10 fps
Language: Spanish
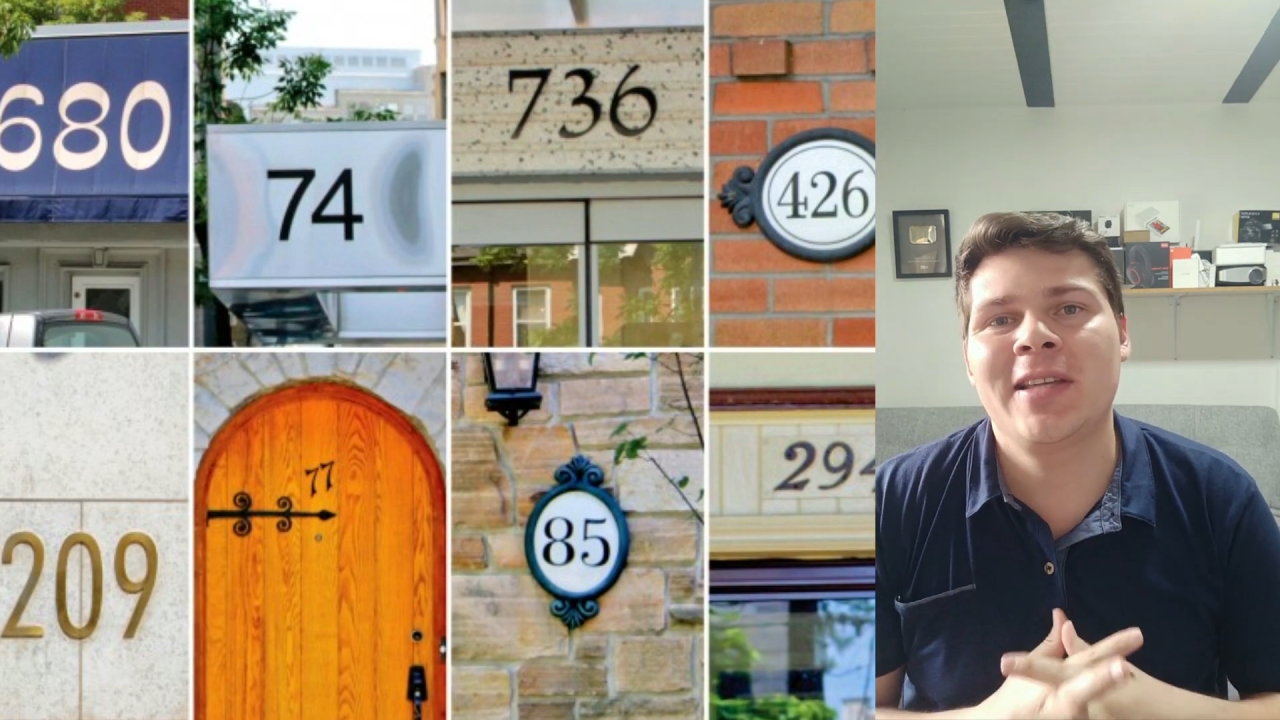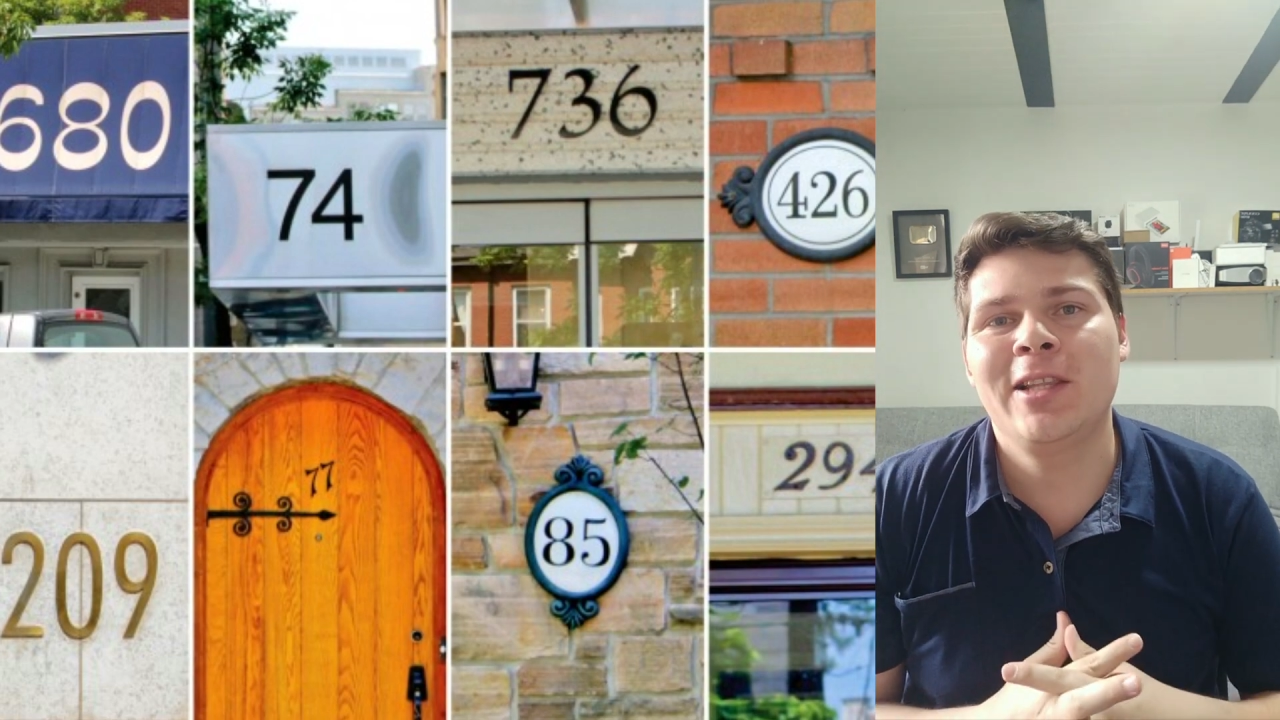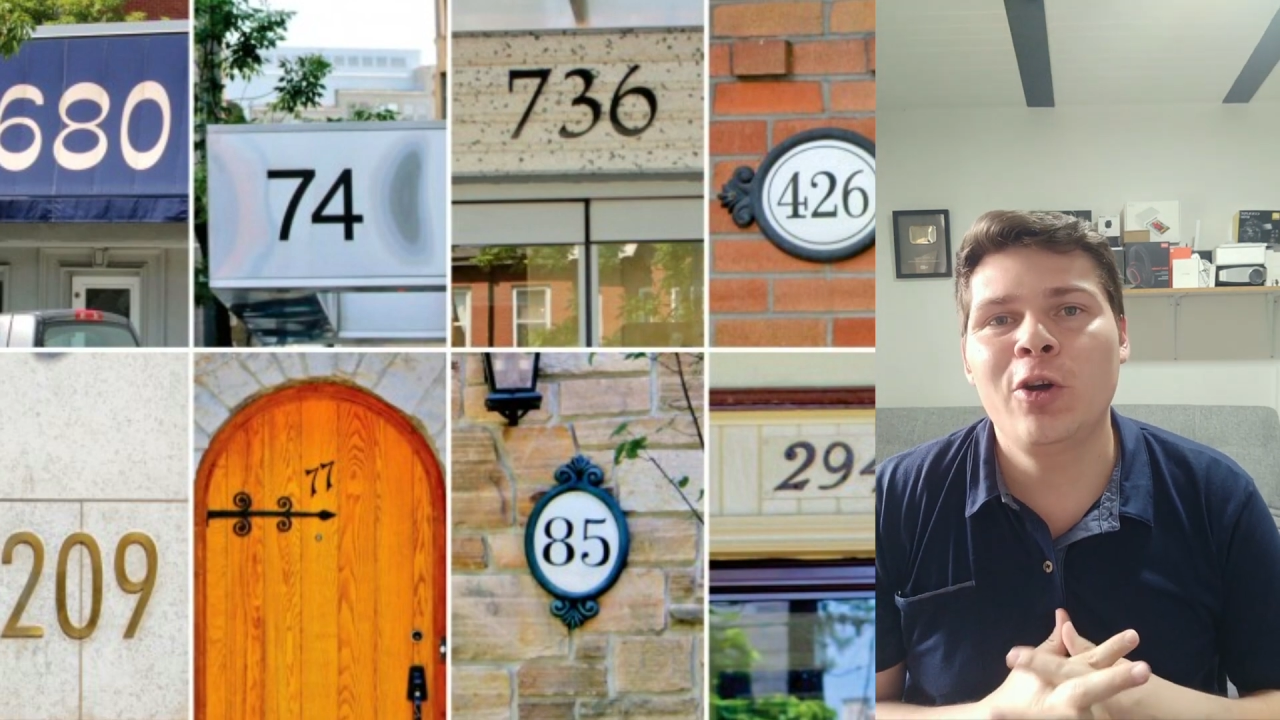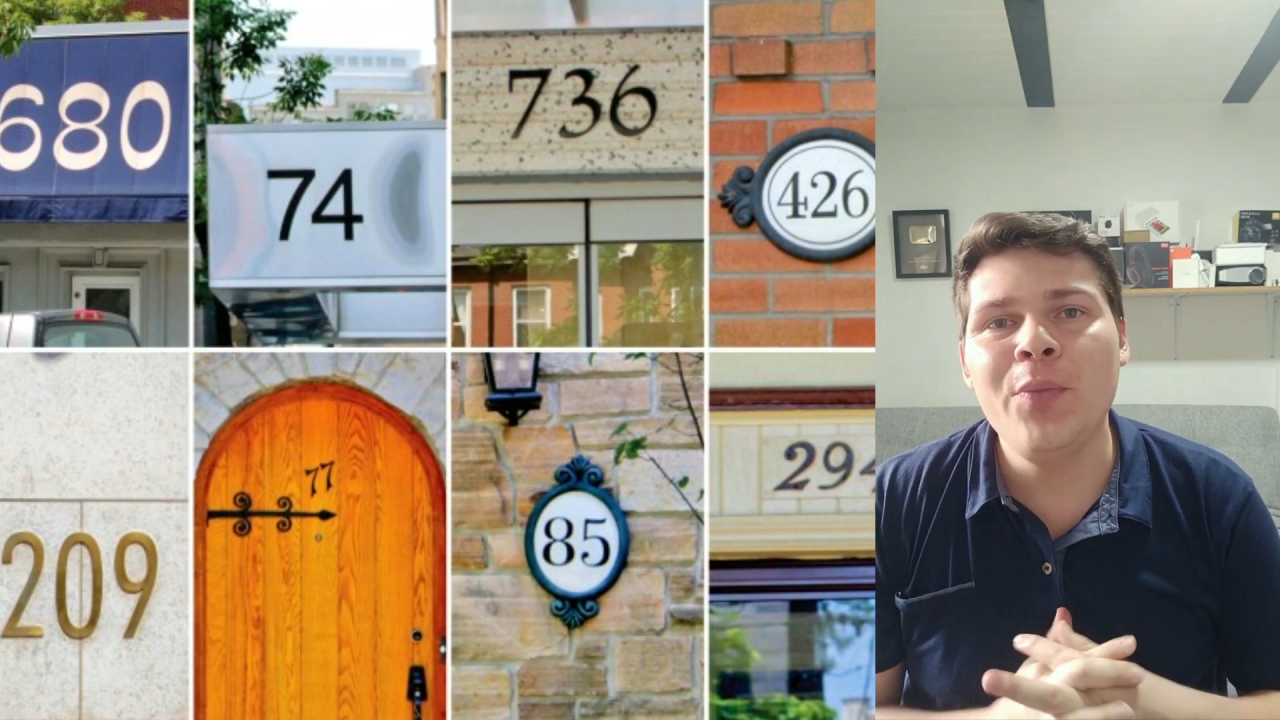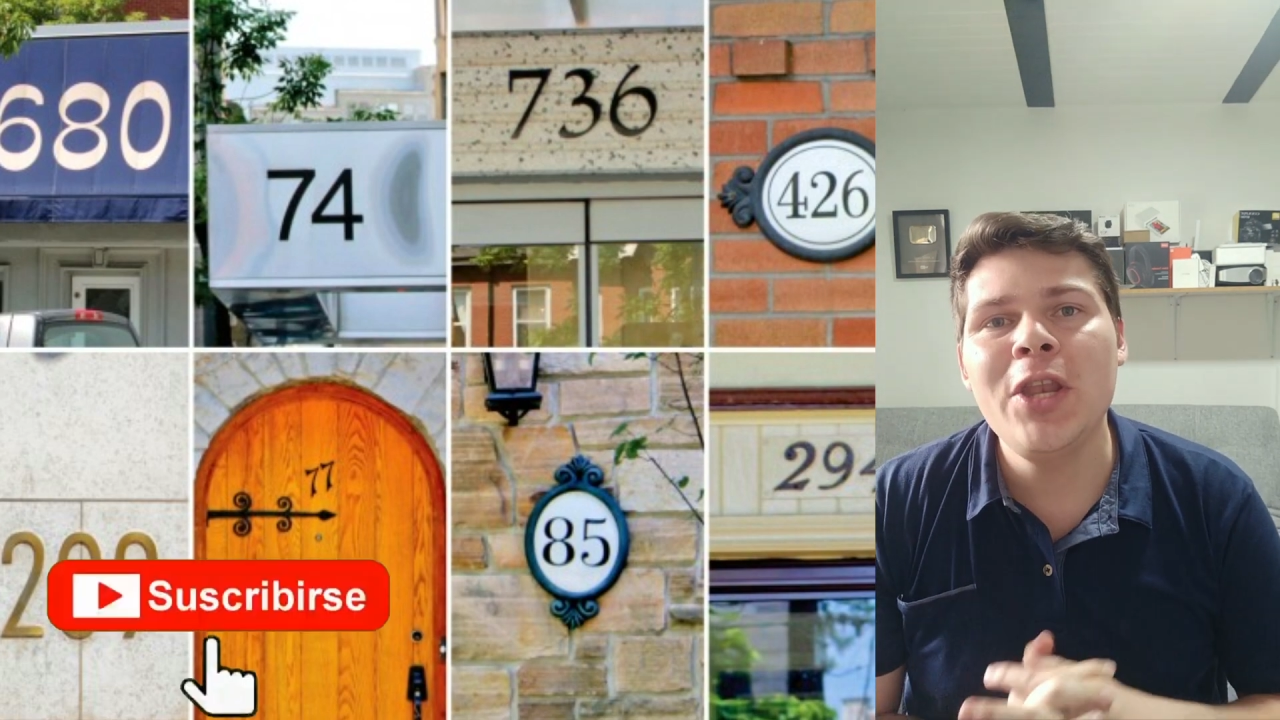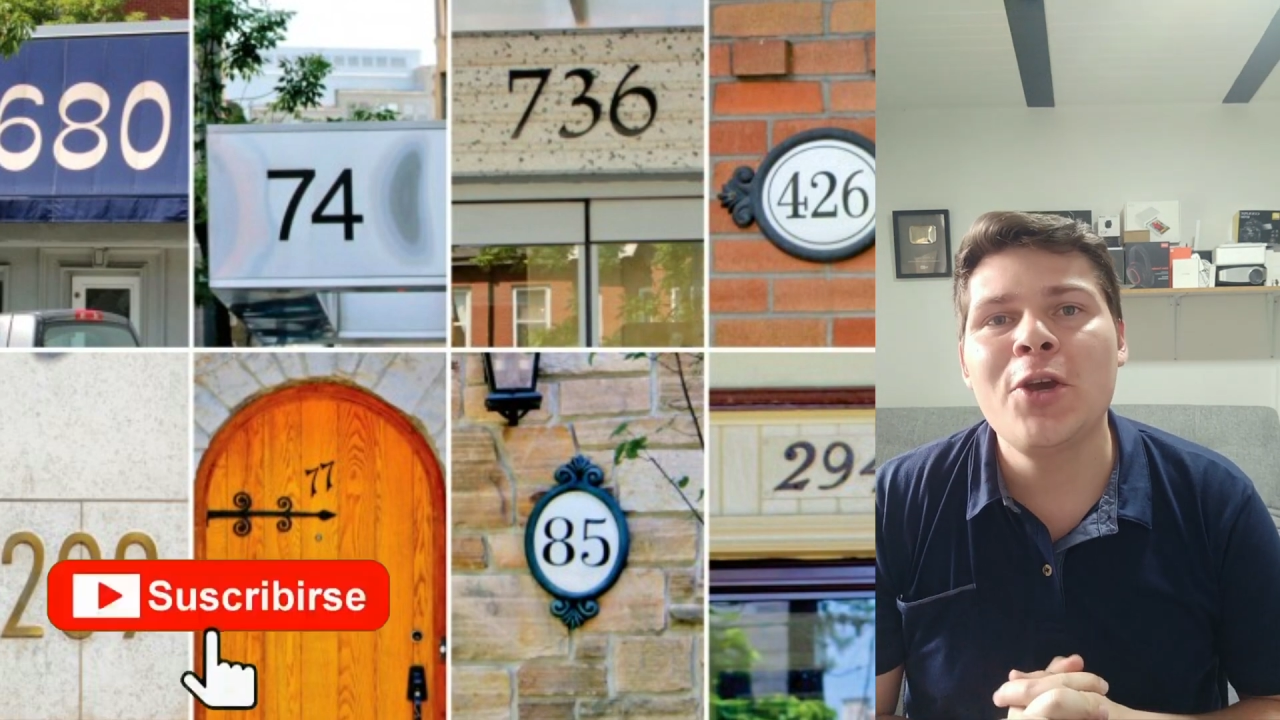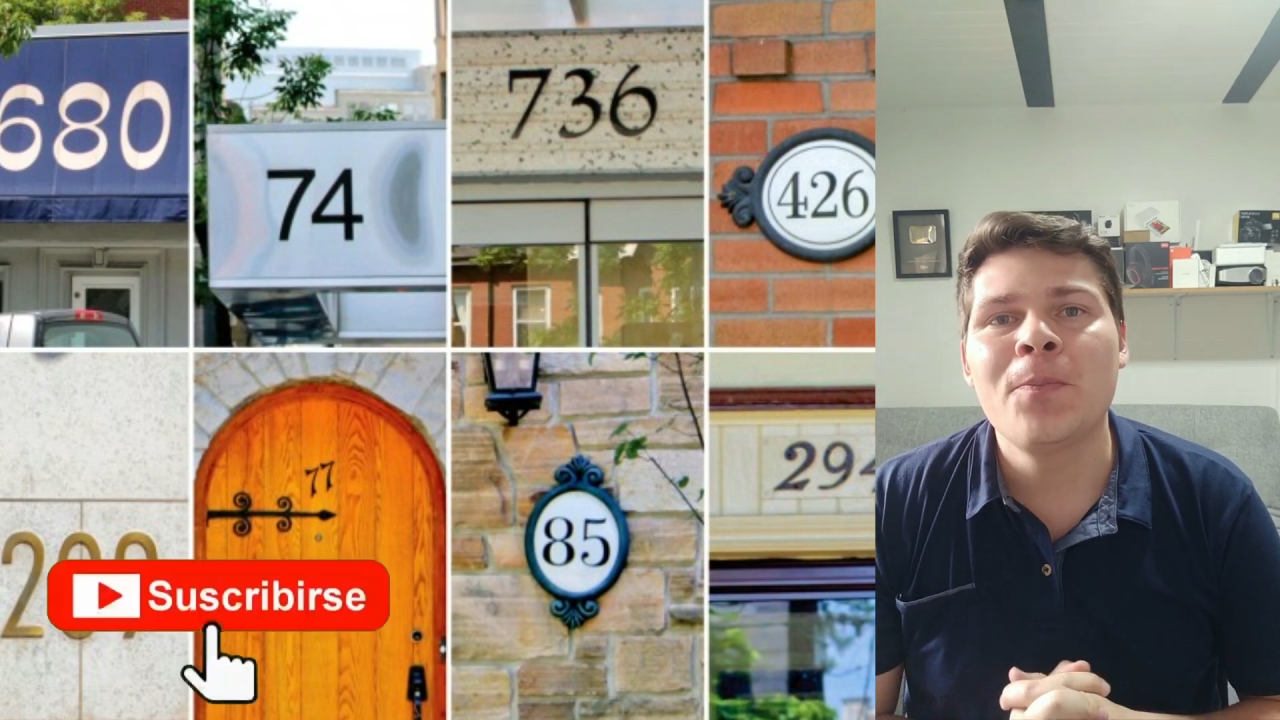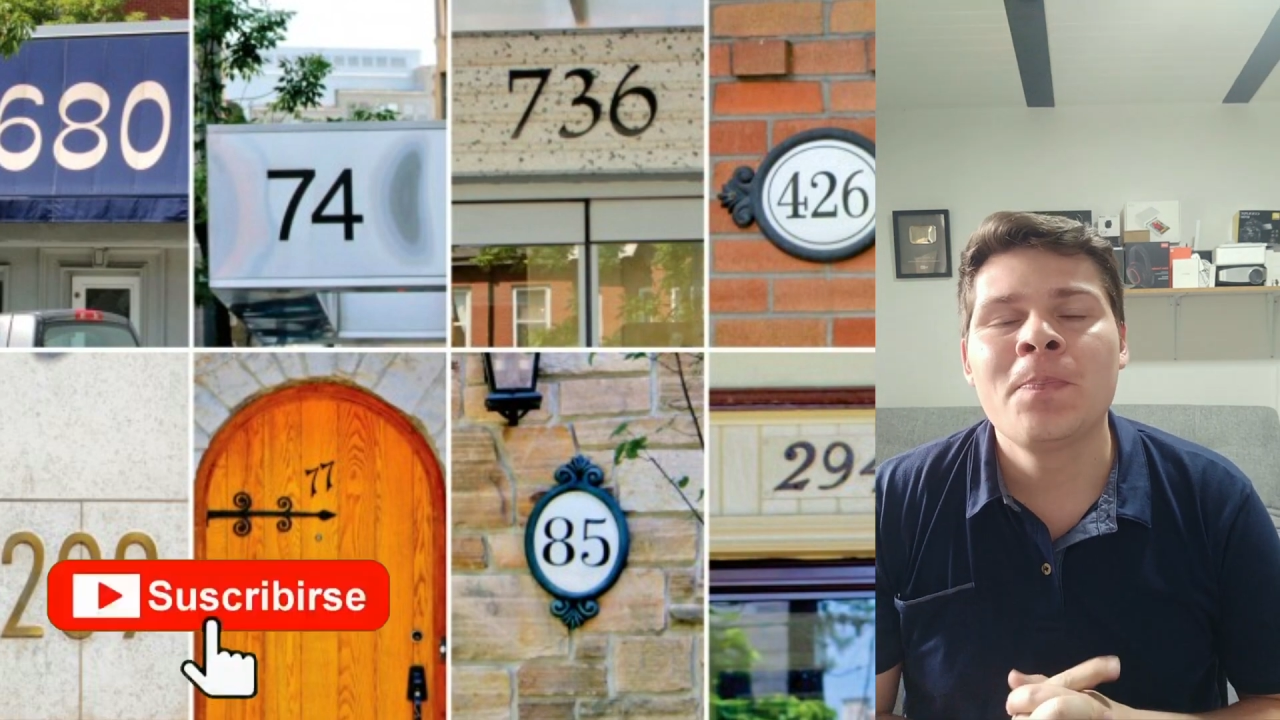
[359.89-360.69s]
el dominio.